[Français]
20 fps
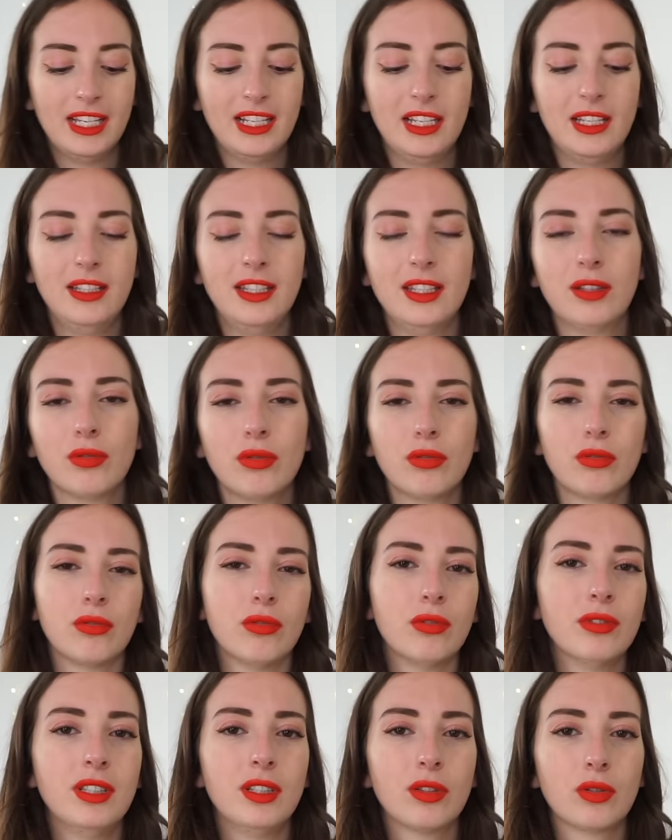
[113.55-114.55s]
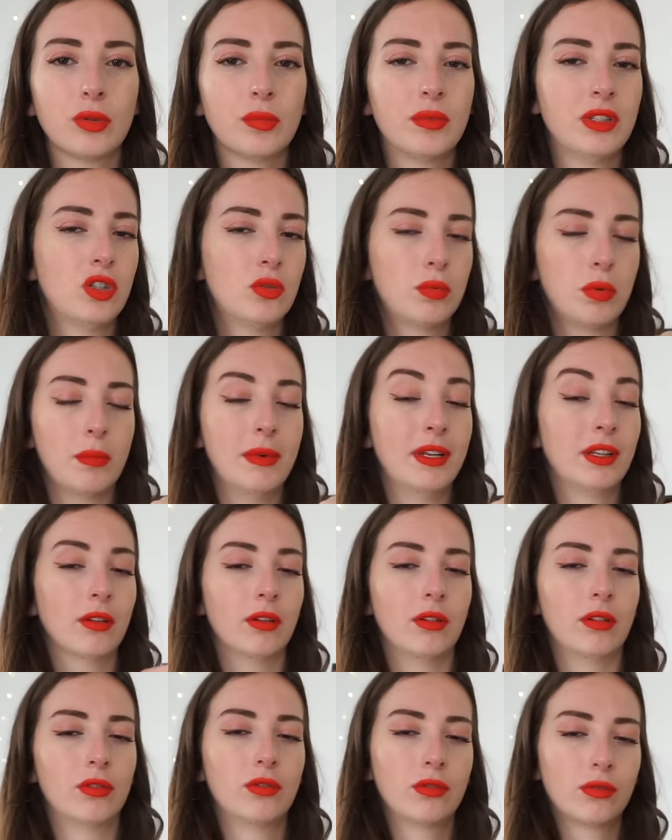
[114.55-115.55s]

Il est ni trop gros ni trop petit, tu peux mettre